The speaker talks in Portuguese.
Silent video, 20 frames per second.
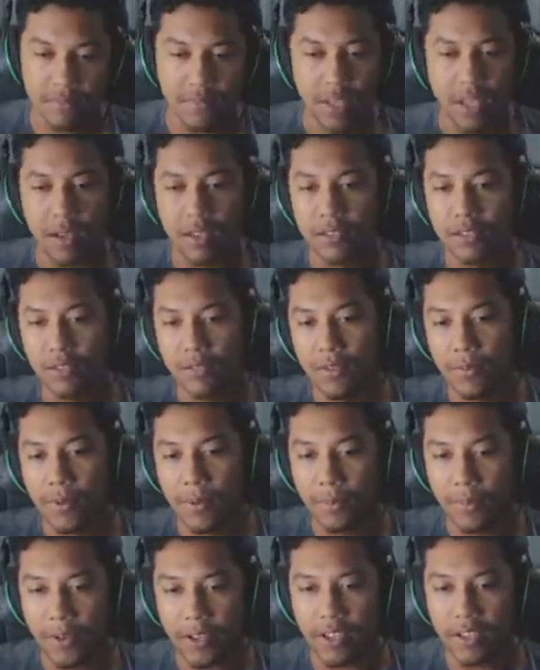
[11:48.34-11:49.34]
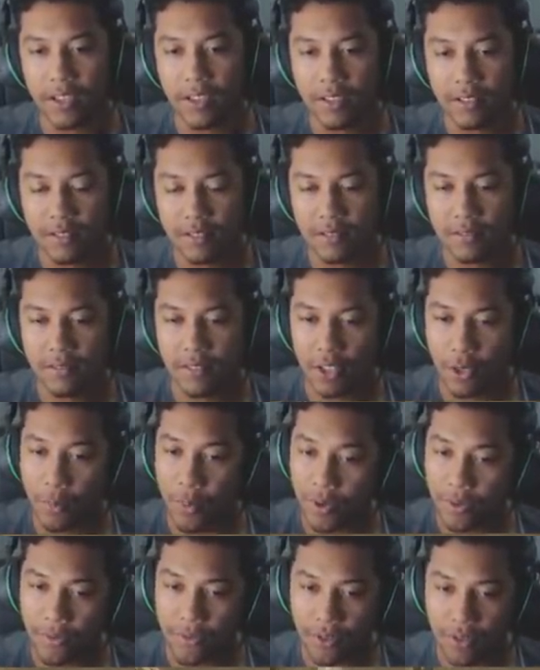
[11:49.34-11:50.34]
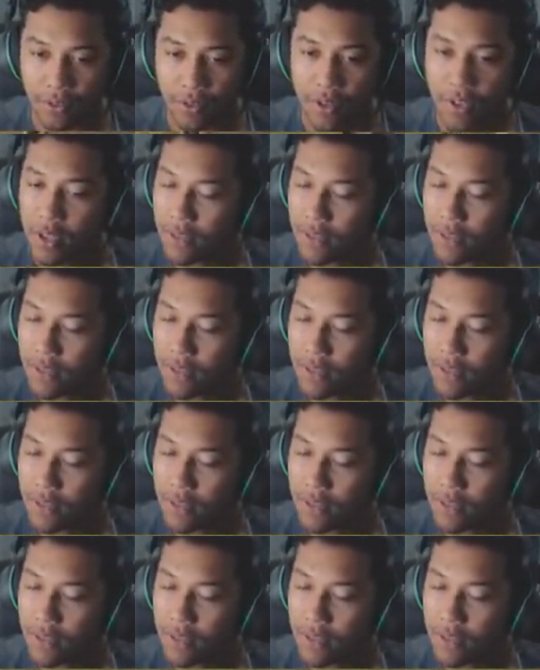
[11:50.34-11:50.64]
Tá, então vamos a pé. eu prefiro...